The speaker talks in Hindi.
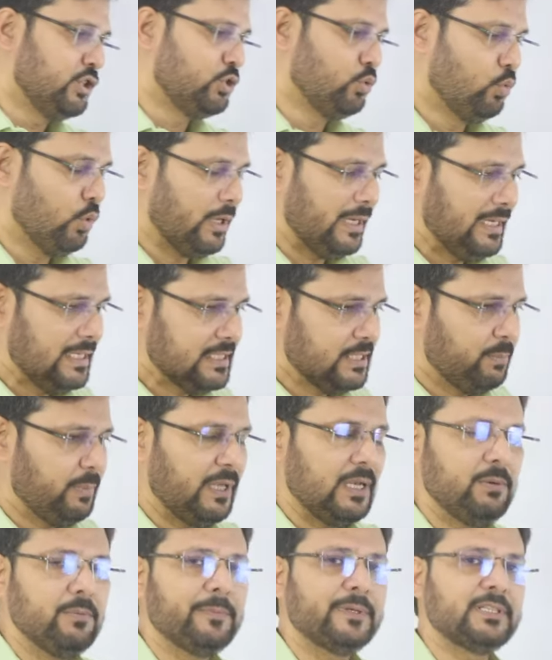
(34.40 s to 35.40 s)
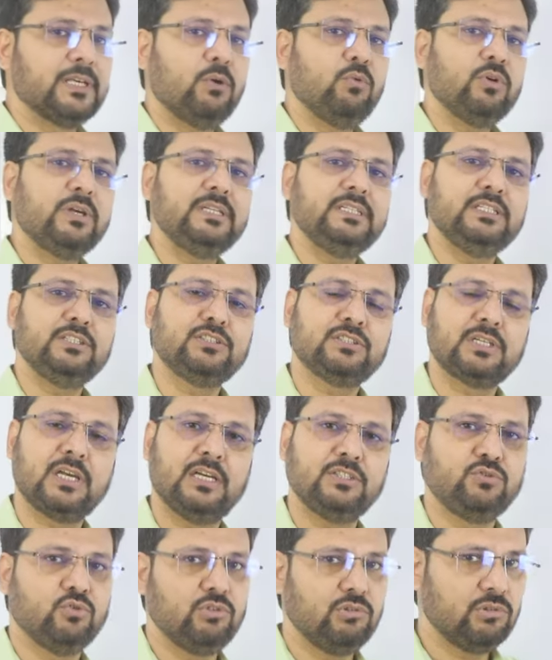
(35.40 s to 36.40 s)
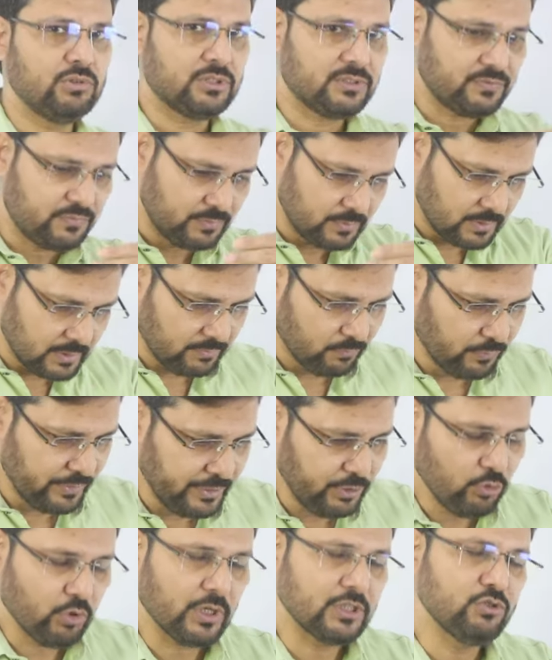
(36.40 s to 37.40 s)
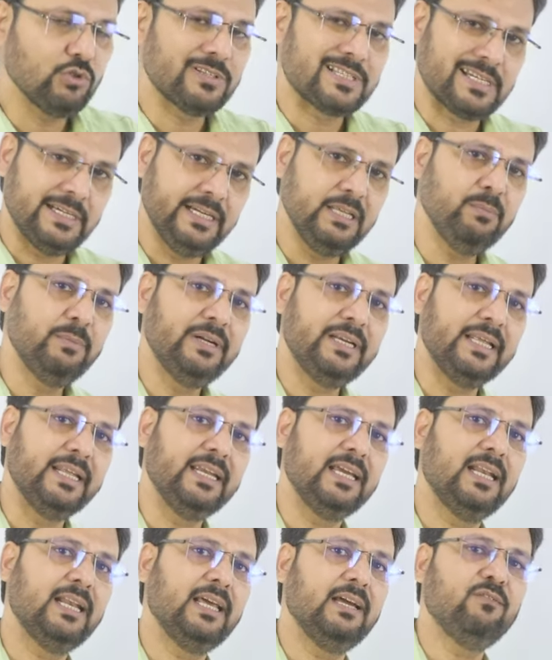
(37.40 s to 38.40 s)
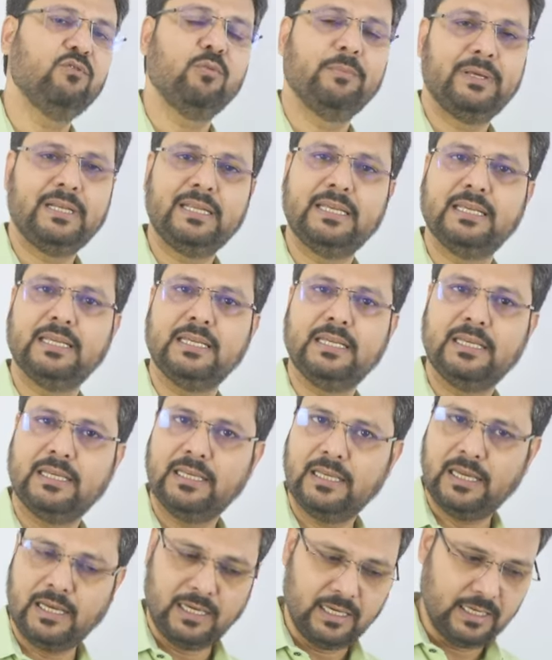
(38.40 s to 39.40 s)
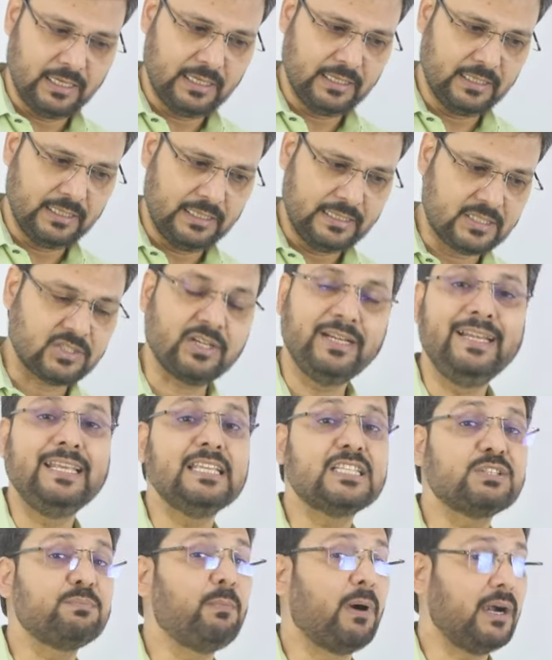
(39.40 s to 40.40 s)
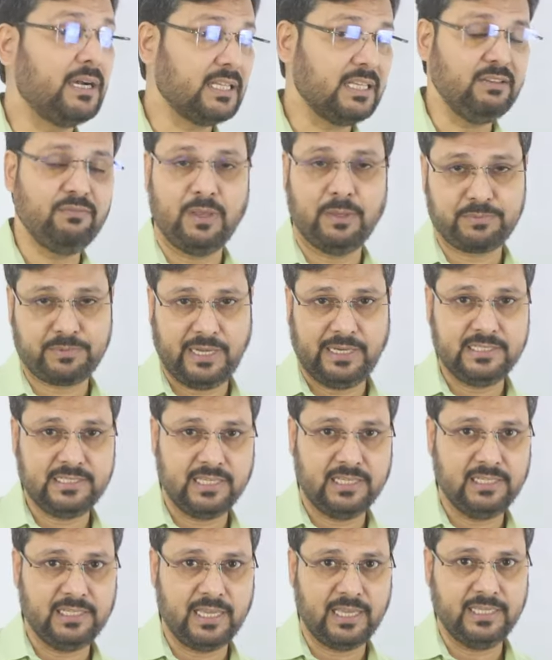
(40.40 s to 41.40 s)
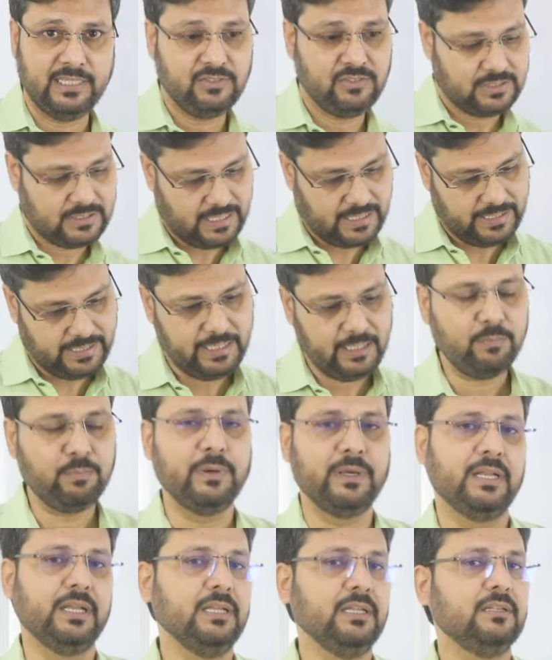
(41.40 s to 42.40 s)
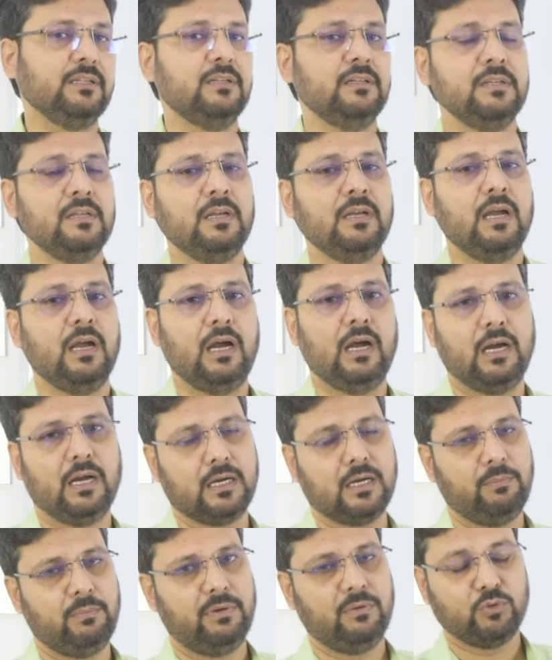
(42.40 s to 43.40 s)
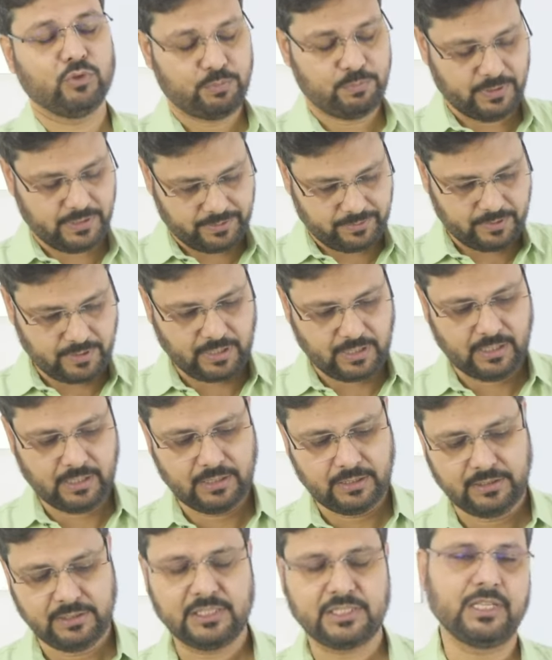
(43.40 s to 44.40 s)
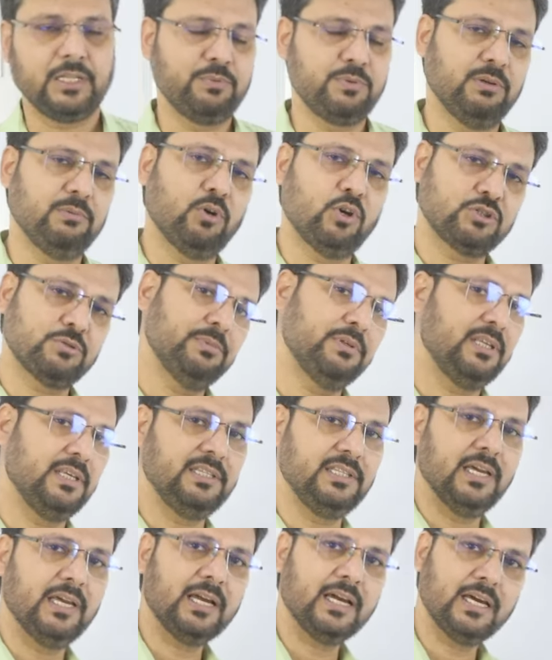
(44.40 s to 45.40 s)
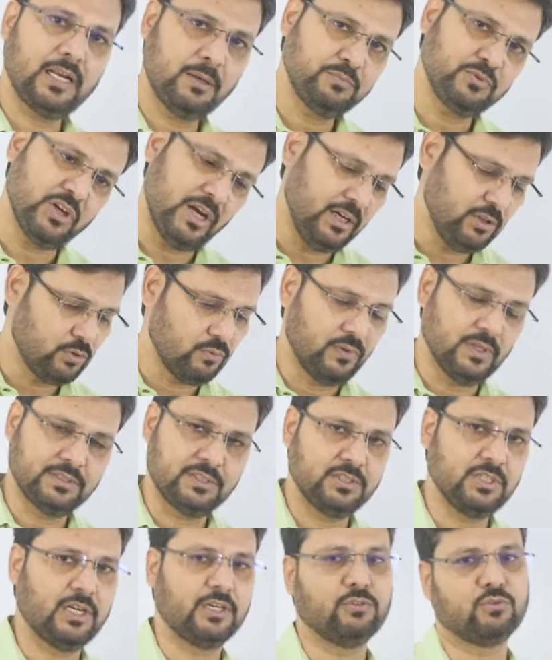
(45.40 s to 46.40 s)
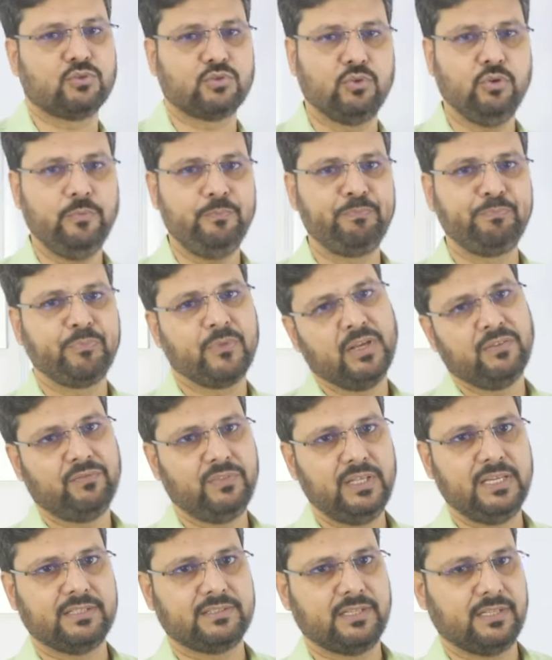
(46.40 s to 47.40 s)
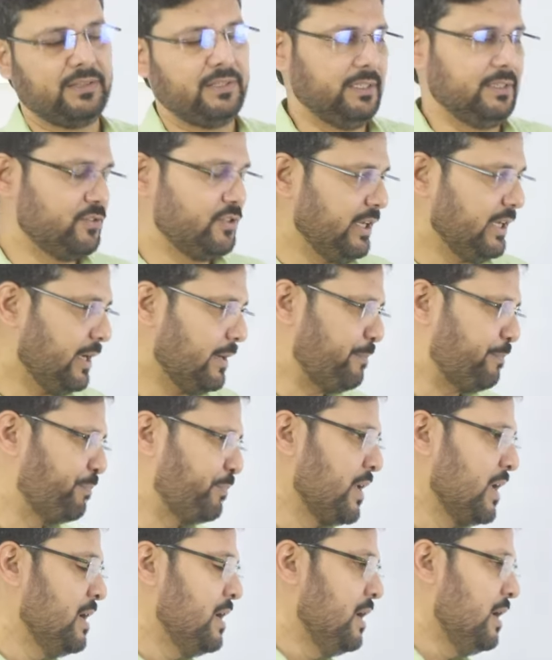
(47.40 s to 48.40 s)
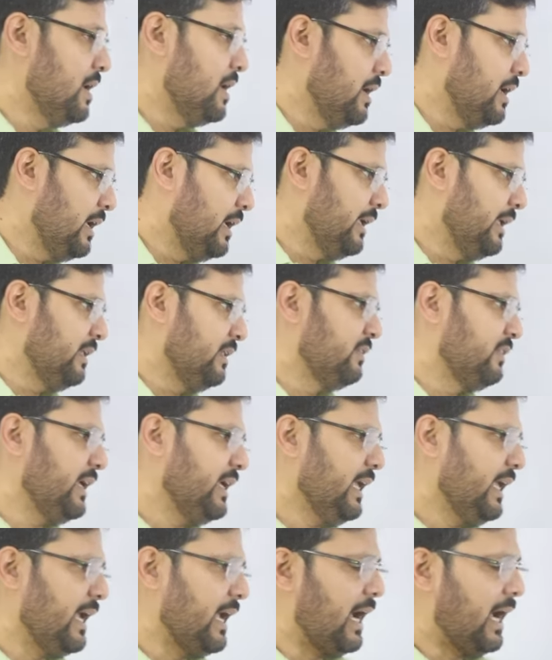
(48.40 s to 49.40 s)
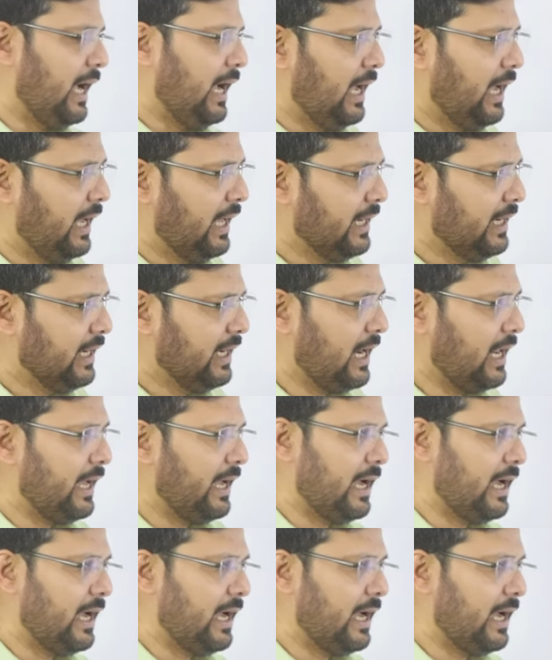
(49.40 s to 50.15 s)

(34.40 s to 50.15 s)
शुरू करने से पहले मैं बताऊं कि ये का जो वीडियो का जो स्टडी मटेरियल है वो मैंने स्टडी स्मार्ट की वेबसाइट से लिया है जिसका लिंक मैंने आ, कम, उसमें डिस्क्रिप्शन बॉक्स में दे दिया है अगर आप चाहें तो वहां से जाकर उसको देख सकते हैं ठीक है देखिए हर